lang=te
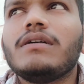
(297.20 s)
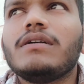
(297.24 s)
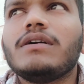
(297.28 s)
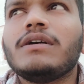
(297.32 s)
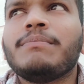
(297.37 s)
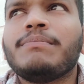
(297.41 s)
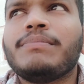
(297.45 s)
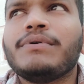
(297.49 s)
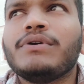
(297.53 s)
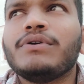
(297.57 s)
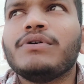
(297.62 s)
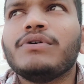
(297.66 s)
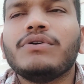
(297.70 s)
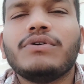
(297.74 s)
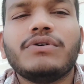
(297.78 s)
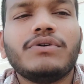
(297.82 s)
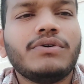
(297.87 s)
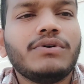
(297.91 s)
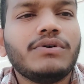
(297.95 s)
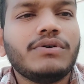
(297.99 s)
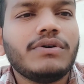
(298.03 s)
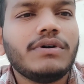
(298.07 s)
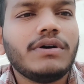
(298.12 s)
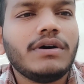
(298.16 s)
ఇప్పుడు
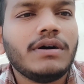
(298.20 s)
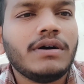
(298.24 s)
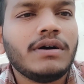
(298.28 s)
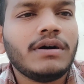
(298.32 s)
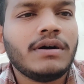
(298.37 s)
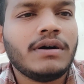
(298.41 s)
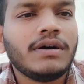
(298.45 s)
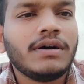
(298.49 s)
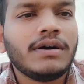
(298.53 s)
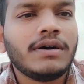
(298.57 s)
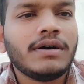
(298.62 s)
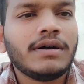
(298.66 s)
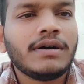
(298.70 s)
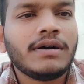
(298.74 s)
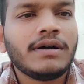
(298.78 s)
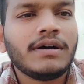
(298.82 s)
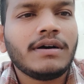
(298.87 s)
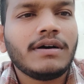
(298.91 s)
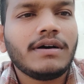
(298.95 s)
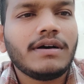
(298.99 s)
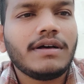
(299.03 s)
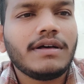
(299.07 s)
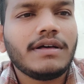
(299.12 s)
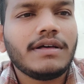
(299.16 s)
uh,
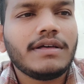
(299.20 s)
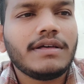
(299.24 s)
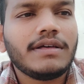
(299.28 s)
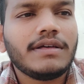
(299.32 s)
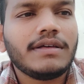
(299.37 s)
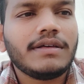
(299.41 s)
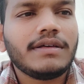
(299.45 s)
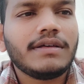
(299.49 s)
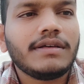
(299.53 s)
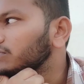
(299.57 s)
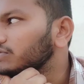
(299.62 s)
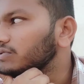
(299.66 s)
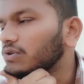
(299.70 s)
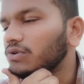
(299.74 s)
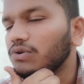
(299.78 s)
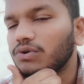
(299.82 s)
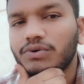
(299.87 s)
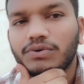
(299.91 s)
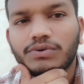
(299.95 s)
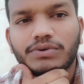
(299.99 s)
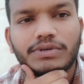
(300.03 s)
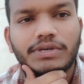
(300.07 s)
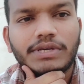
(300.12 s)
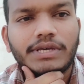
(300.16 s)
సో
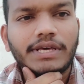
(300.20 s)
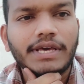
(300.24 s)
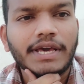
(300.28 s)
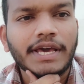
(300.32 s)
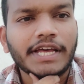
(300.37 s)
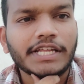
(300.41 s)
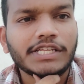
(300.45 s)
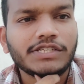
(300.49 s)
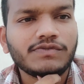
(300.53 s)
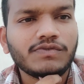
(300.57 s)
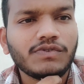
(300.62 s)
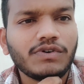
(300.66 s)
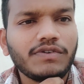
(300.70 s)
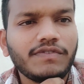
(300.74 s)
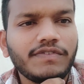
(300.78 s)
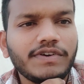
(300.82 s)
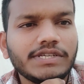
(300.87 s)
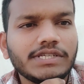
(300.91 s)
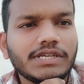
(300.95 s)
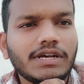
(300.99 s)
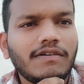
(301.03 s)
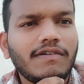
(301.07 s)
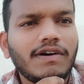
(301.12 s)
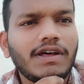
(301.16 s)
ఈ హెచ్ ఫోర్
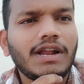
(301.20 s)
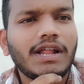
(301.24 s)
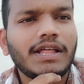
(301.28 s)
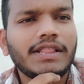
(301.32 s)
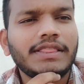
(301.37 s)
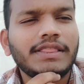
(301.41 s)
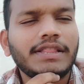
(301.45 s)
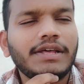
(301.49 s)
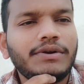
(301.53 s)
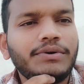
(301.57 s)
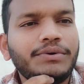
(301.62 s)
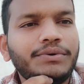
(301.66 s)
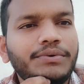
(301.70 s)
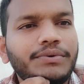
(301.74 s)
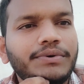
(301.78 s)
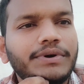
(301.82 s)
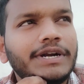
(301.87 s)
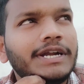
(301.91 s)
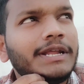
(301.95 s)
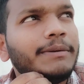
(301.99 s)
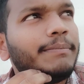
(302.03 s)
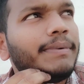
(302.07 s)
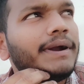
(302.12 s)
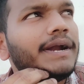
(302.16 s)
వీజా వాళ్ళందరూ
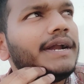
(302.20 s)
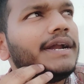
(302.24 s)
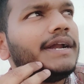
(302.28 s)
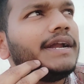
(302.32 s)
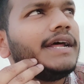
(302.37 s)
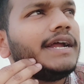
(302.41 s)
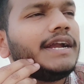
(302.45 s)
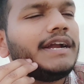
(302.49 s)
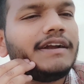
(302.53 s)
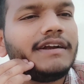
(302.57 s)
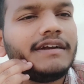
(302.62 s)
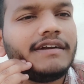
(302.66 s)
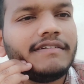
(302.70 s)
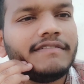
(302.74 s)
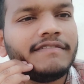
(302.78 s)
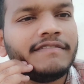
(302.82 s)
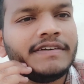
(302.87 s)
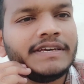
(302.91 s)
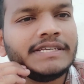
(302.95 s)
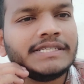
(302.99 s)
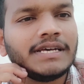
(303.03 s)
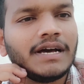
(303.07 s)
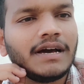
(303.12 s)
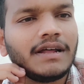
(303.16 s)
డిపెండెంట్
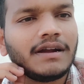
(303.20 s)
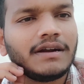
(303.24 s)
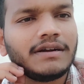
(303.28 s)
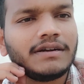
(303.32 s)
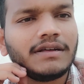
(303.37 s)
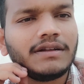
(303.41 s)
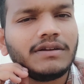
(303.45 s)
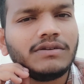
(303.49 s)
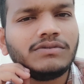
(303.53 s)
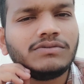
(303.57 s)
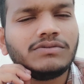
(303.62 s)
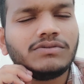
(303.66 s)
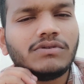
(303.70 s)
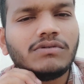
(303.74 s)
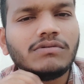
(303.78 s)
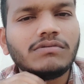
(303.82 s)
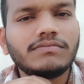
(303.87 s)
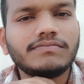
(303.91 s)
వీజా అని అంటారు సో